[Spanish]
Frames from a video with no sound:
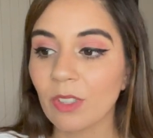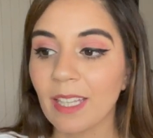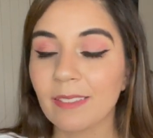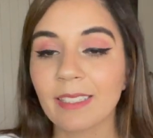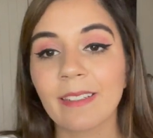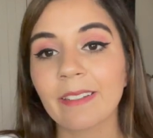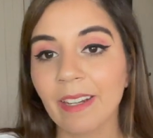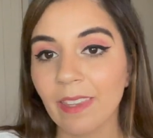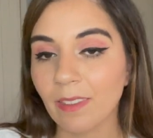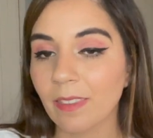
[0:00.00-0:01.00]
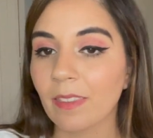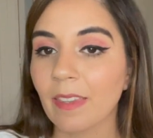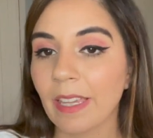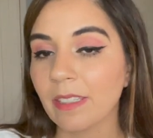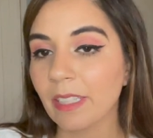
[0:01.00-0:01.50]
y hasta en Reddit,
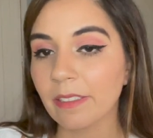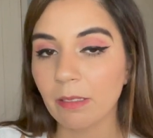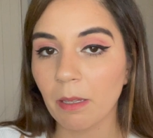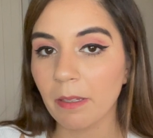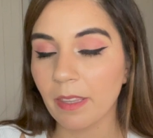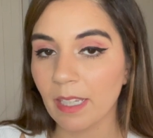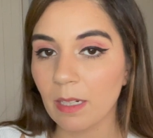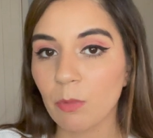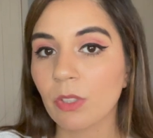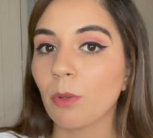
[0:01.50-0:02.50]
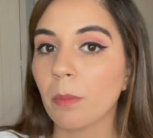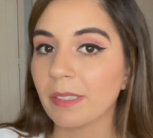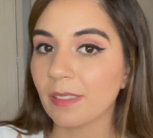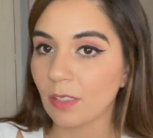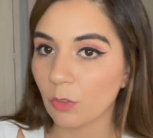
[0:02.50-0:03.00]
de gente que hablaba de él, porque
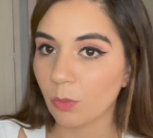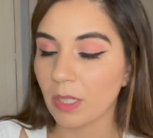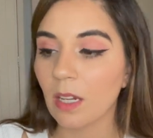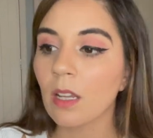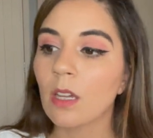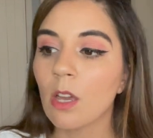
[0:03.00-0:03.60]
obviamente se hizo viral,